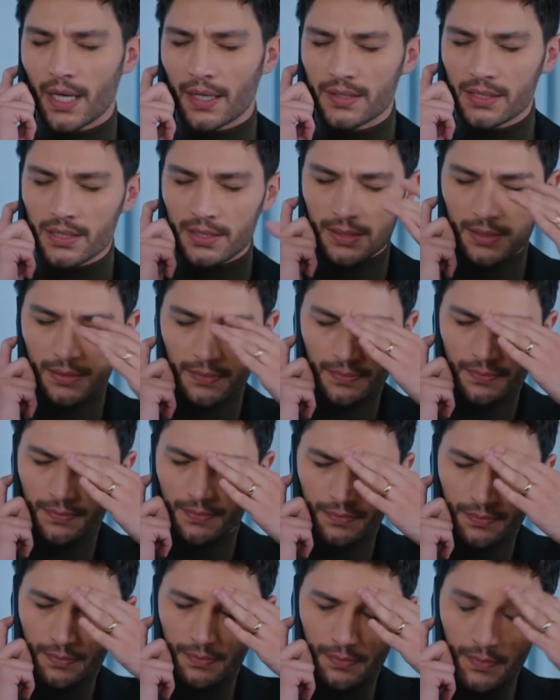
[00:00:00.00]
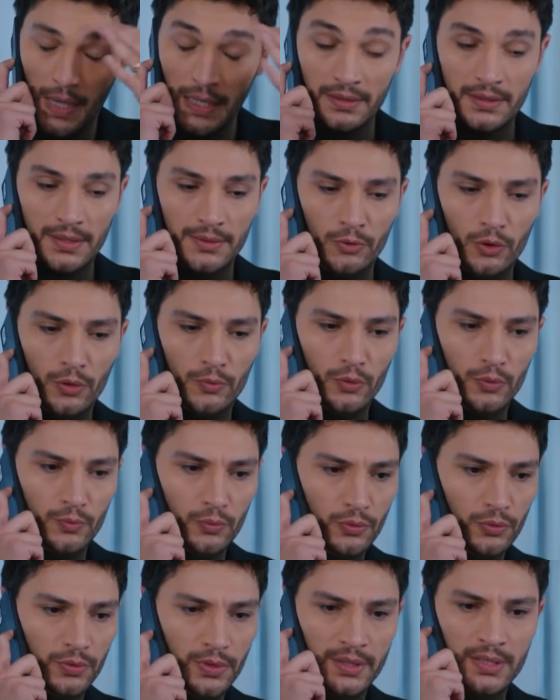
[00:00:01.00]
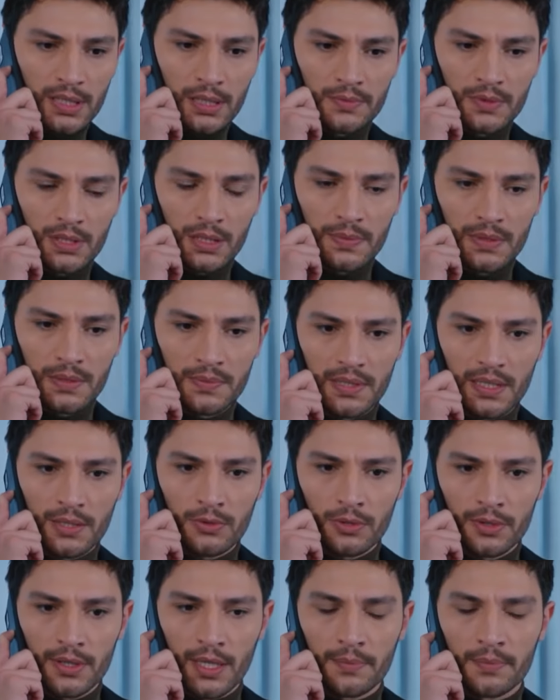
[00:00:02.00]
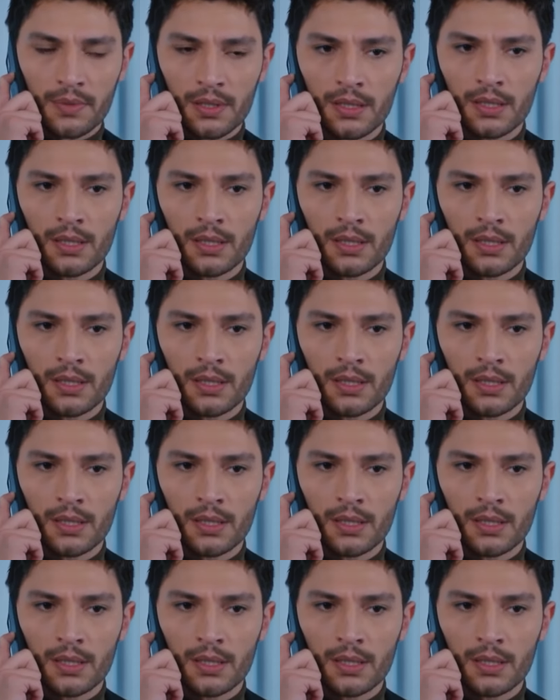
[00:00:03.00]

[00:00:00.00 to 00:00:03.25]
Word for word: yalnız ben tanıyor muyum bu yatırımcıyı? Bizim sektörden mi?